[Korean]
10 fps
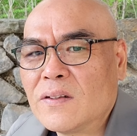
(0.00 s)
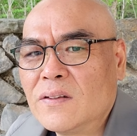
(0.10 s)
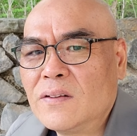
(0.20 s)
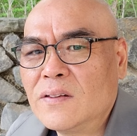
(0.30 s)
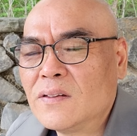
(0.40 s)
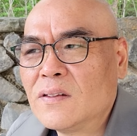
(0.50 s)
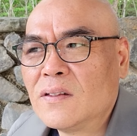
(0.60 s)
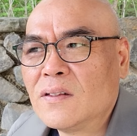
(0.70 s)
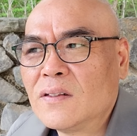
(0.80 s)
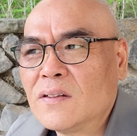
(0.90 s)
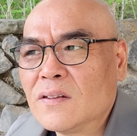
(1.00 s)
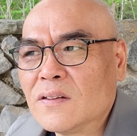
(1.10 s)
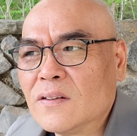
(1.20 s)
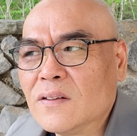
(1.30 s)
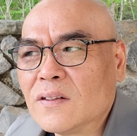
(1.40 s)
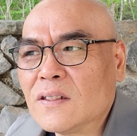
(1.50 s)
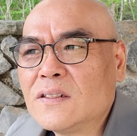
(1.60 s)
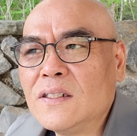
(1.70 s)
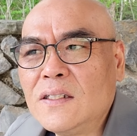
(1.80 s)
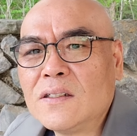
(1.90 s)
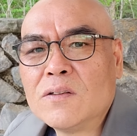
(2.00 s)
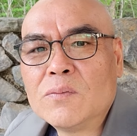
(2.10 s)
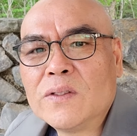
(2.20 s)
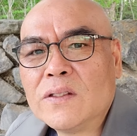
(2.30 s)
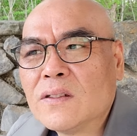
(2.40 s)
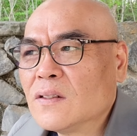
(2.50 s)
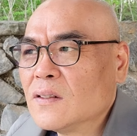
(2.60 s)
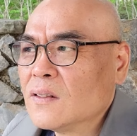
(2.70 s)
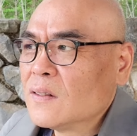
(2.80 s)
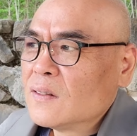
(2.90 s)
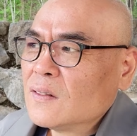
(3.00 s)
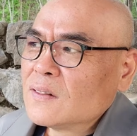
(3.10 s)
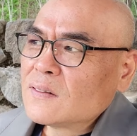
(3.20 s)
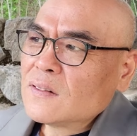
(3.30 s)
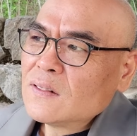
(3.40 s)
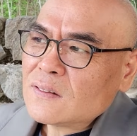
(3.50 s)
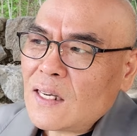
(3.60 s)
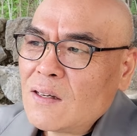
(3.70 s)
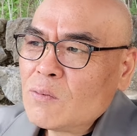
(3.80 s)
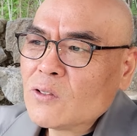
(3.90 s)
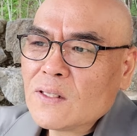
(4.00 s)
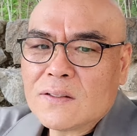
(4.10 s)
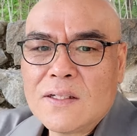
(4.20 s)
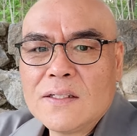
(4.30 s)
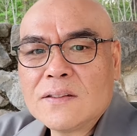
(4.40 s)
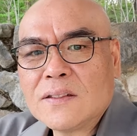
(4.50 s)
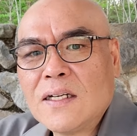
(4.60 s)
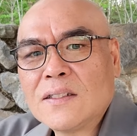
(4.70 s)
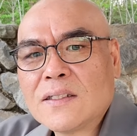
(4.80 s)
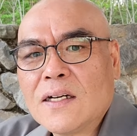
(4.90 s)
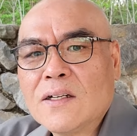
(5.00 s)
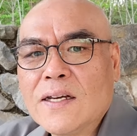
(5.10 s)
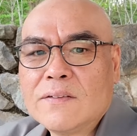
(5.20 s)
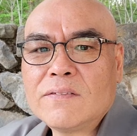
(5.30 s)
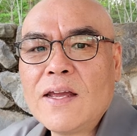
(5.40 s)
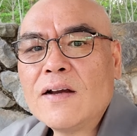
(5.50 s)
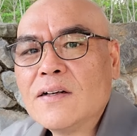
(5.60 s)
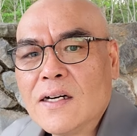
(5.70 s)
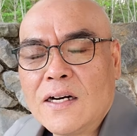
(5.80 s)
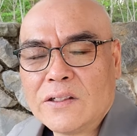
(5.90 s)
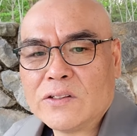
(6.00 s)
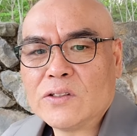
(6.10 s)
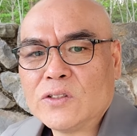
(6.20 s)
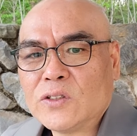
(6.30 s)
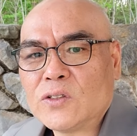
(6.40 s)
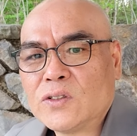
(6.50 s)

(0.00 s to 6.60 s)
응? 그러니까 그 이름은 사물의 대, 대상에 대응하는 거죠.